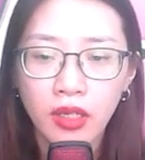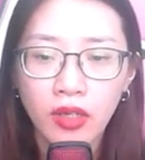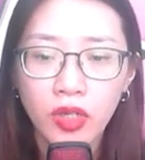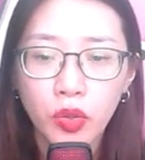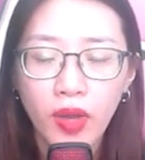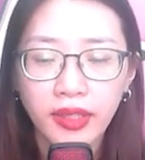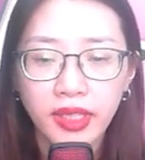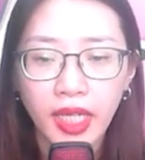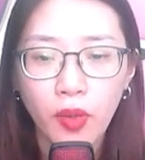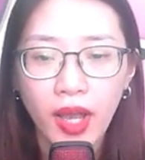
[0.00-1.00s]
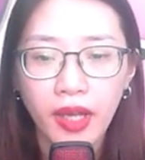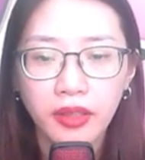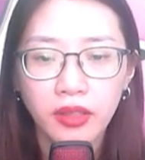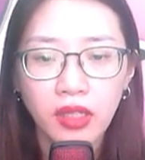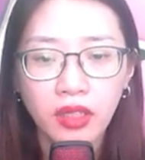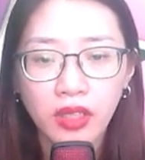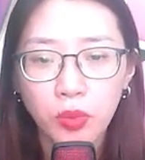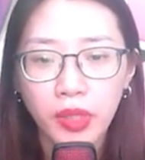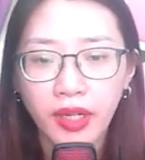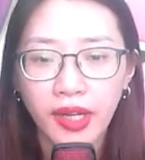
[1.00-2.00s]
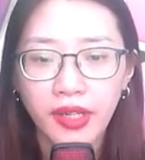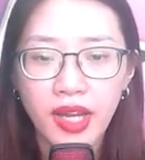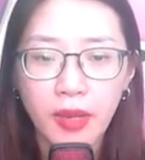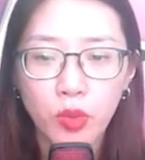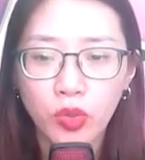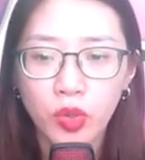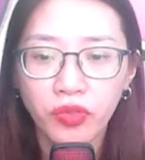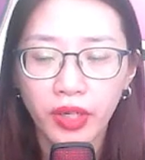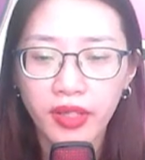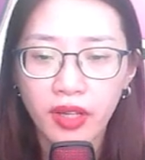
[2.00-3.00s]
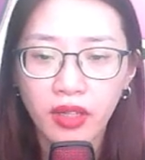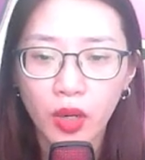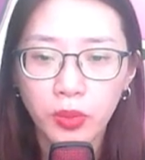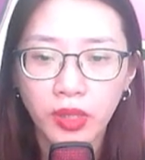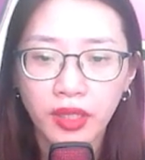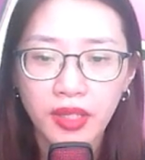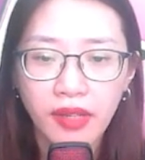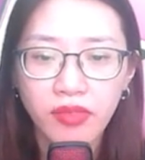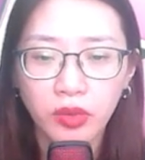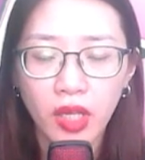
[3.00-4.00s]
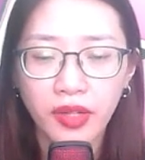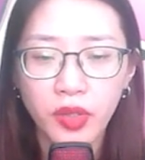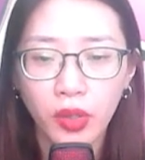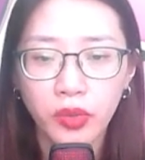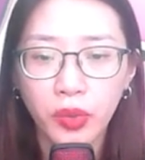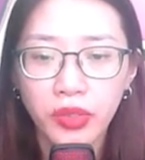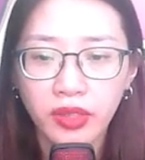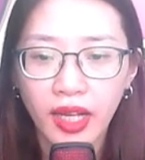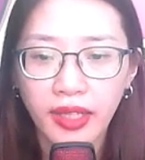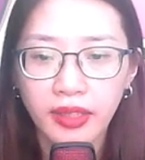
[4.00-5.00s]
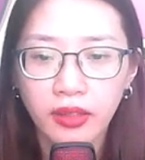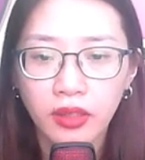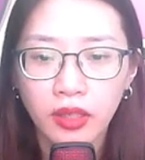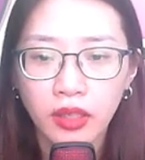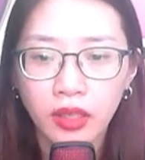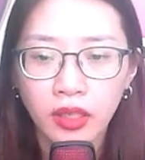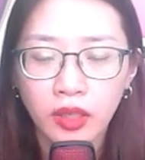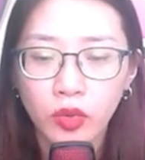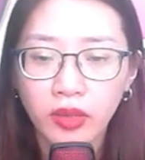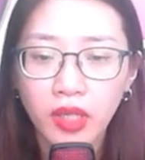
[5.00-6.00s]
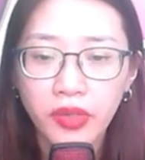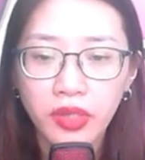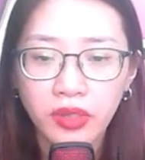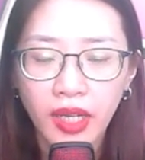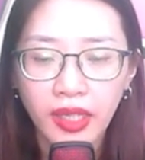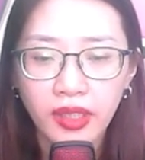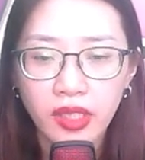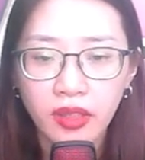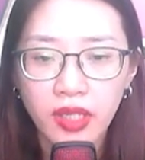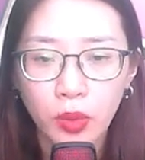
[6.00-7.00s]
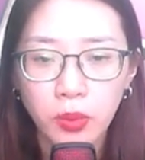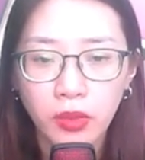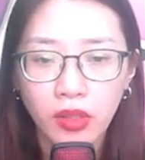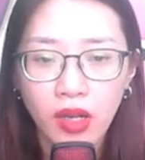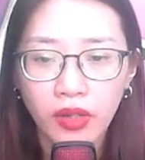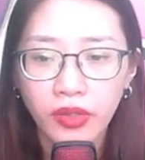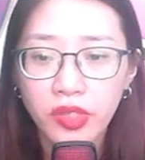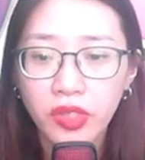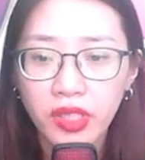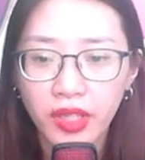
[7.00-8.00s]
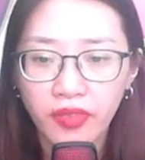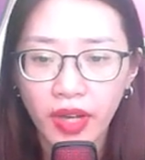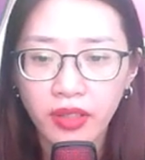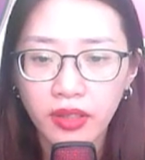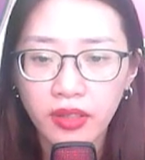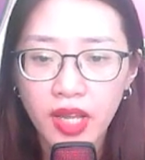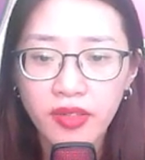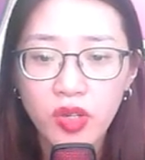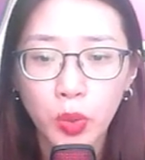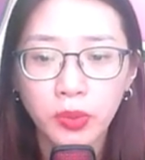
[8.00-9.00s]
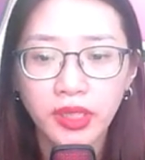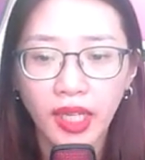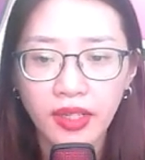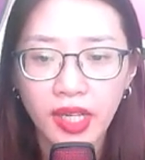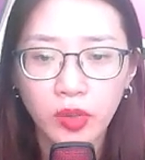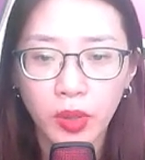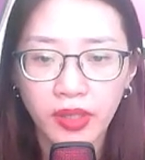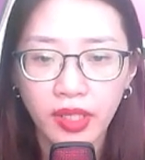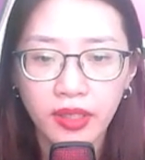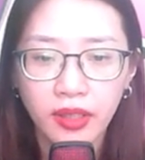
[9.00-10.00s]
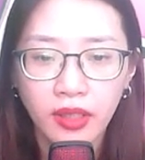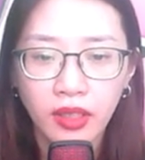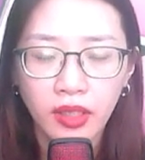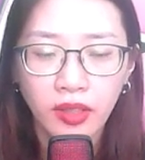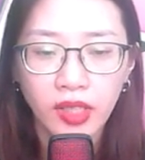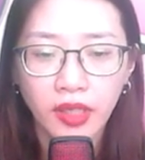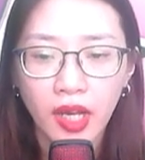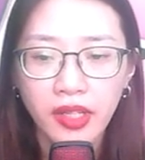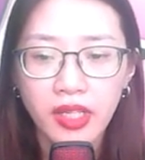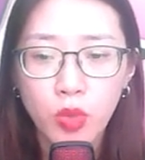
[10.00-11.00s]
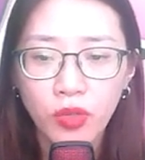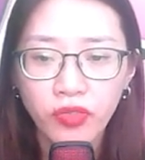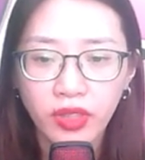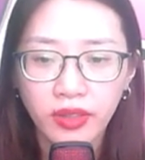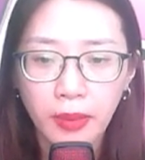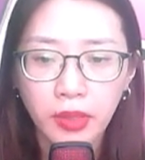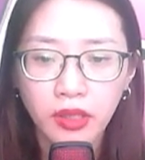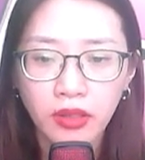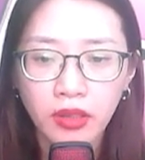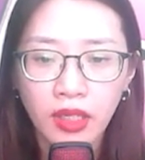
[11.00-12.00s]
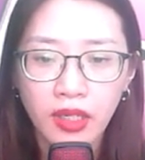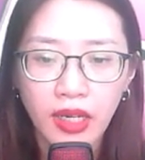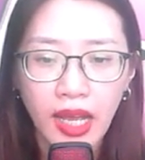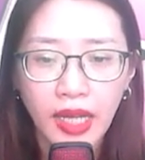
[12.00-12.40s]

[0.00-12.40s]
Lưu quang xẹt qua, hư không bị cày ra một khu vực chân không, đánh vào thể nội của Dương Khai. Toàn thân Dương Khai chấn động, còn chưa kịp phản ứng đến cùng xảy ra chuyện gì, chỉ thấy bốn phương tam hướng là